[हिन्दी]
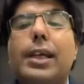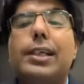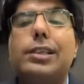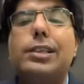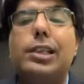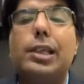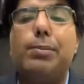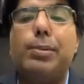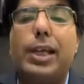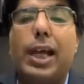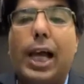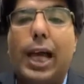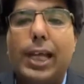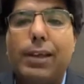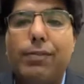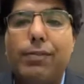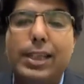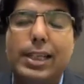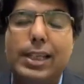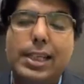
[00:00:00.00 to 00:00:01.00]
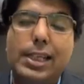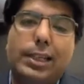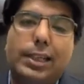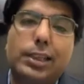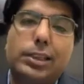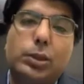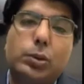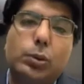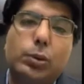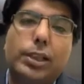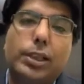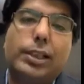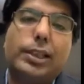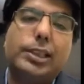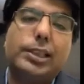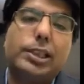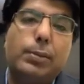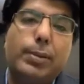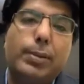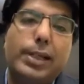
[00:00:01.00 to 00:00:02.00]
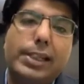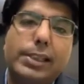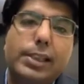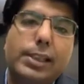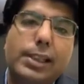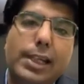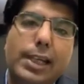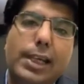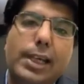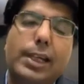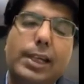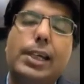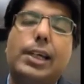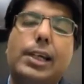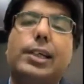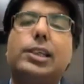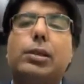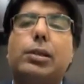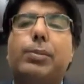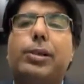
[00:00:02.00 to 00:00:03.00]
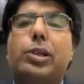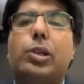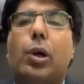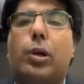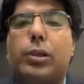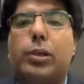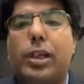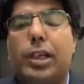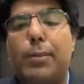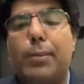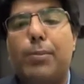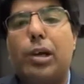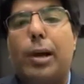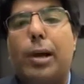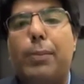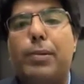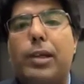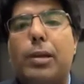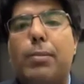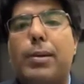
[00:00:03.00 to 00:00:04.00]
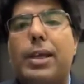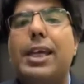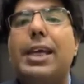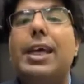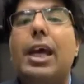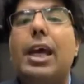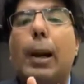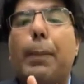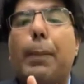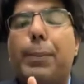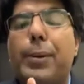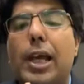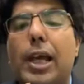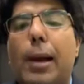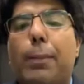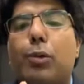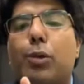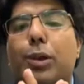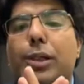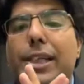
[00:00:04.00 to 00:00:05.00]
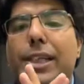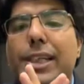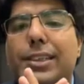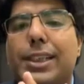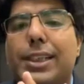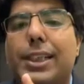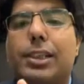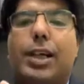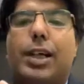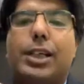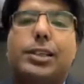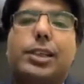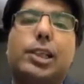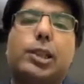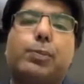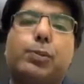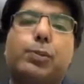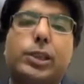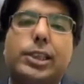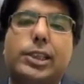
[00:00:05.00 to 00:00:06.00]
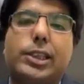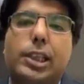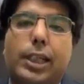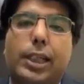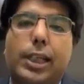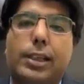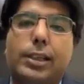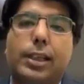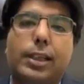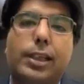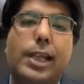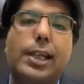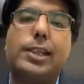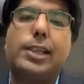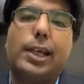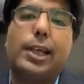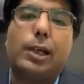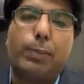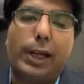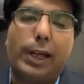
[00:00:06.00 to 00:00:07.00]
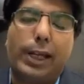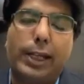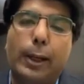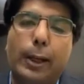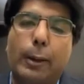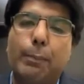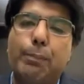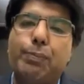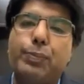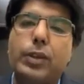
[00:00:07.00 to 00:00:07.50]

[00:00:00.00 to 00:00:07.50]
किसी भी आईवी लीग के स्टूडेंट किसी भी इंजीनियर या किसी भी डॉक्टर के मुकाबले में अपने आप को डिसएडवांटेज पोजीशन के अंदर नहीं देख पाएंगे